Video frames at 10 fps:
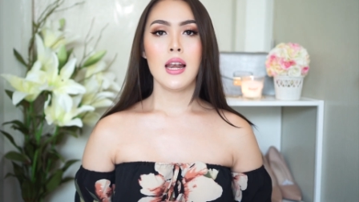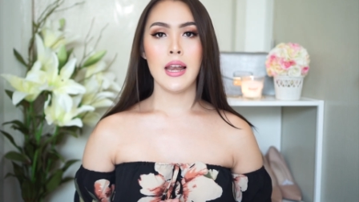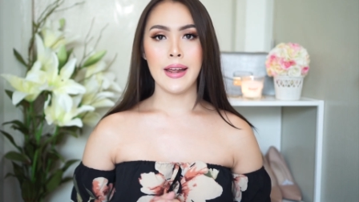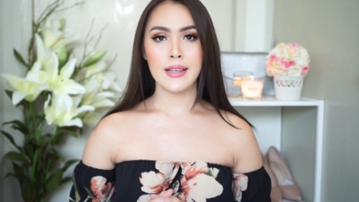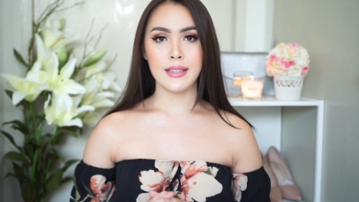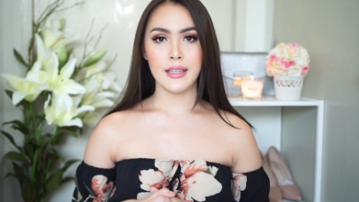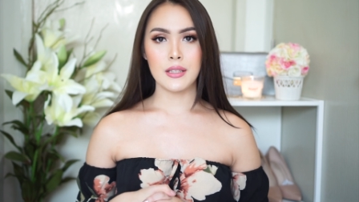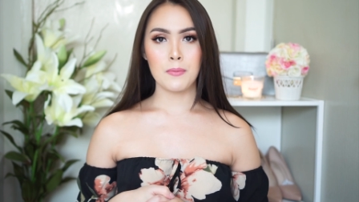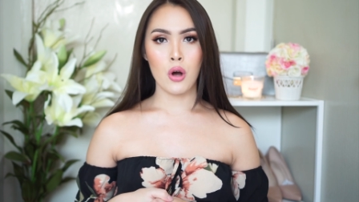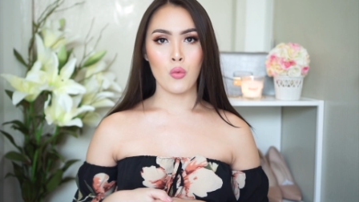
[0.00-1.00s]

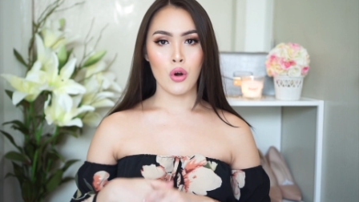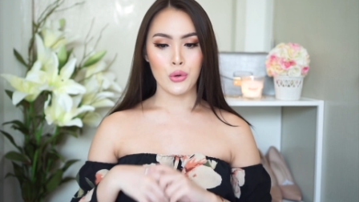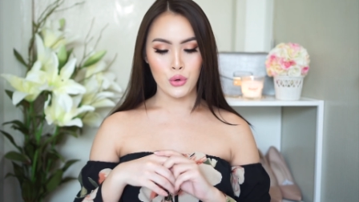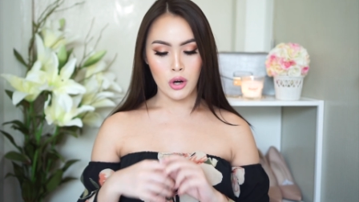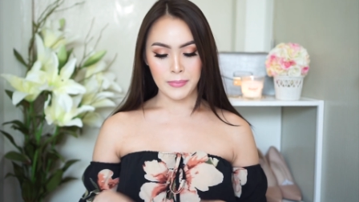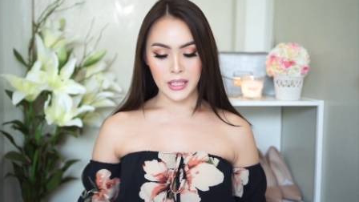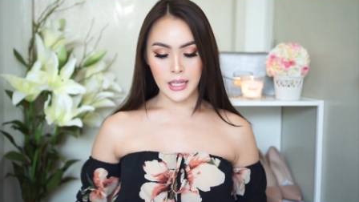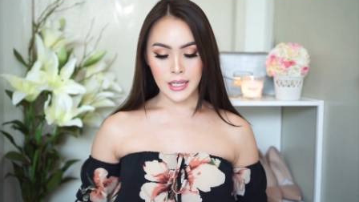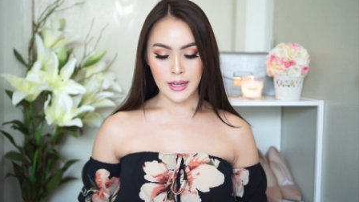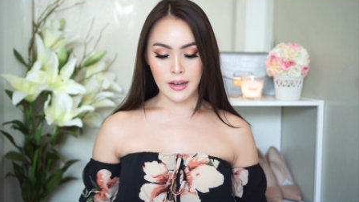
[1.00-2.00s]
lessismore wardrobe นั่น
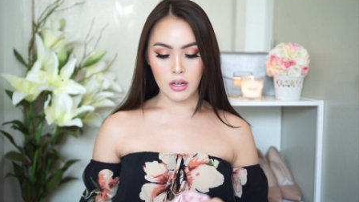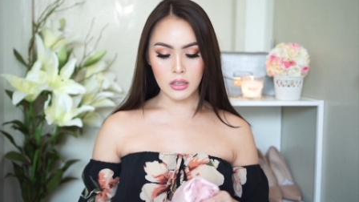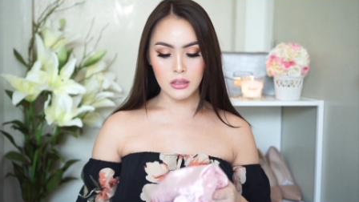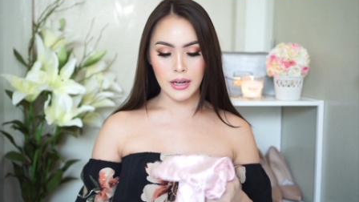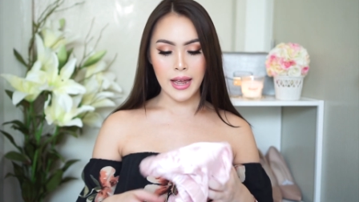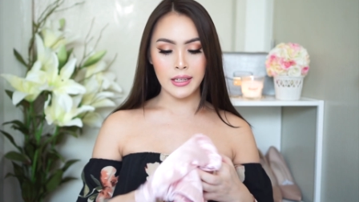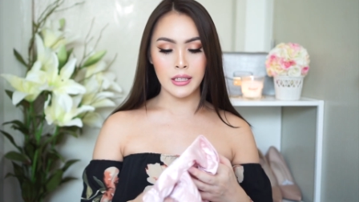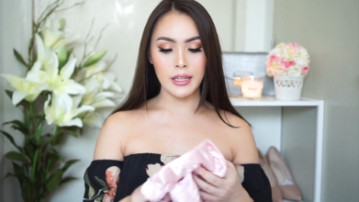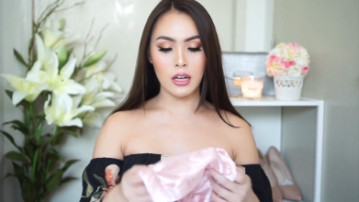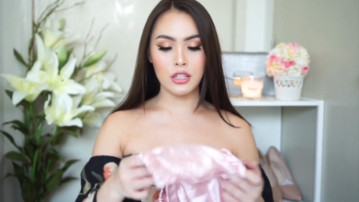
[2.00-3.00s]
เองนะคะก็คือร้าน
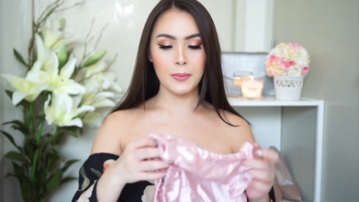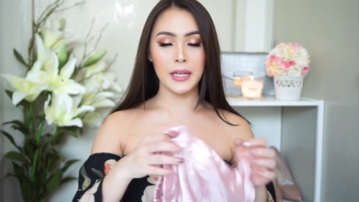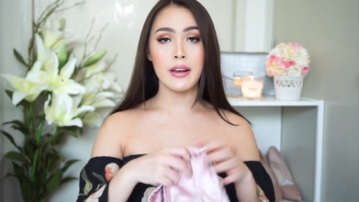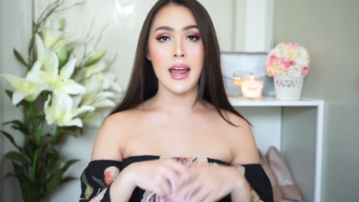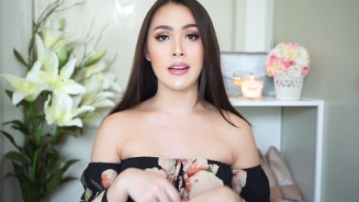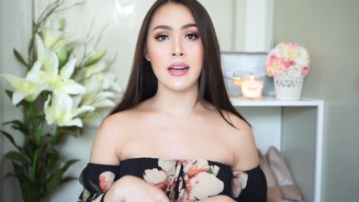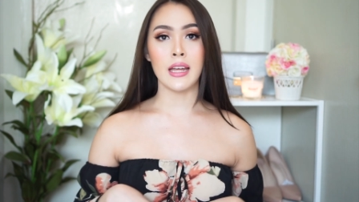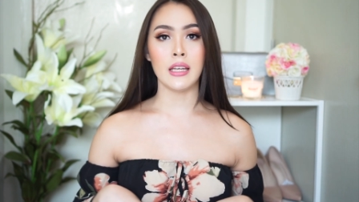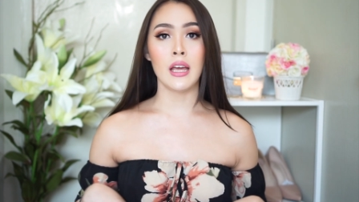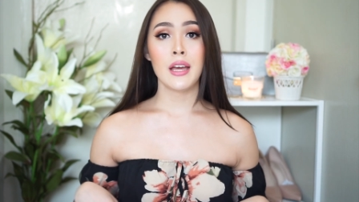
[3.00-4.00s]
นี้เนี่ยเขาจะเป็นร้านใน
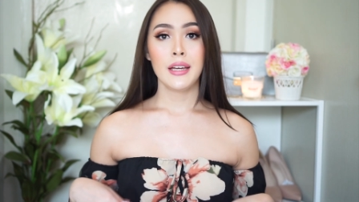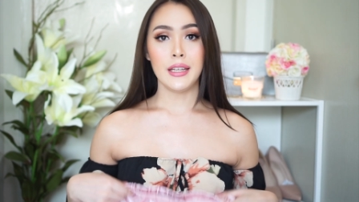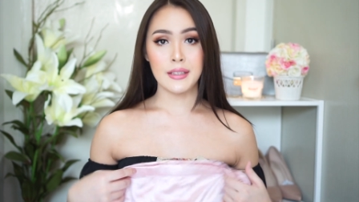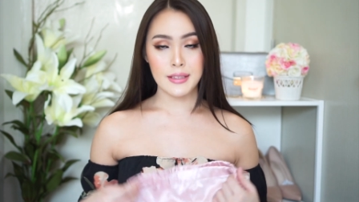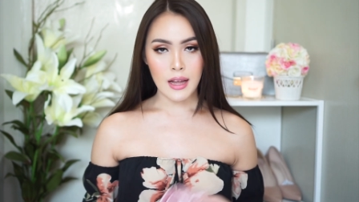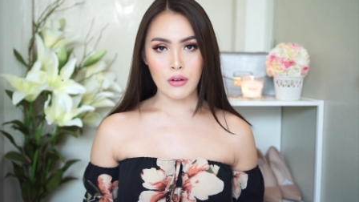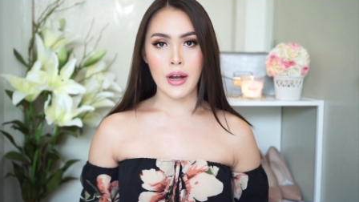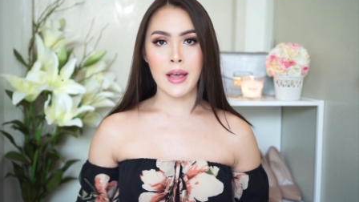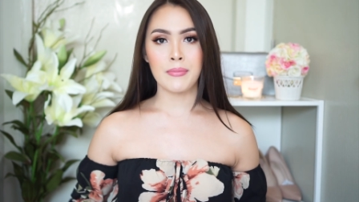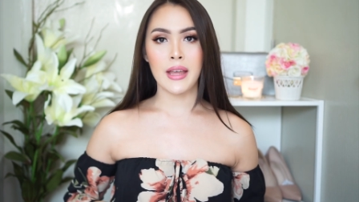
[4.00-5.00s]

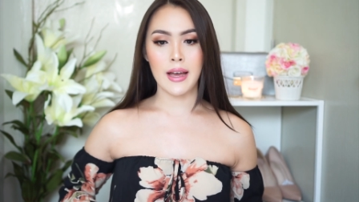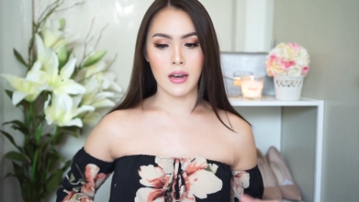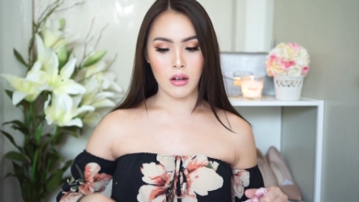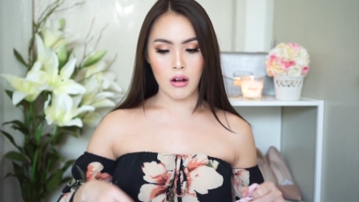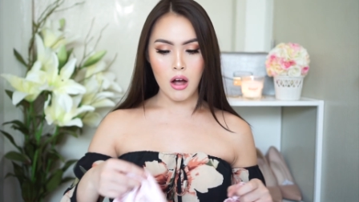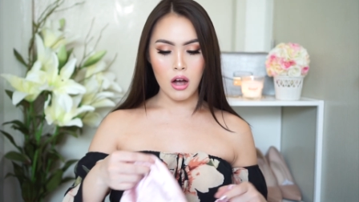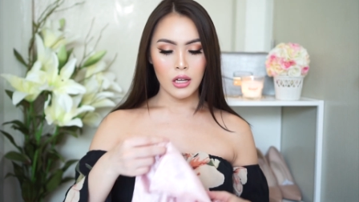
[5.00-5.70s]
Instagram นะคะแล้วก็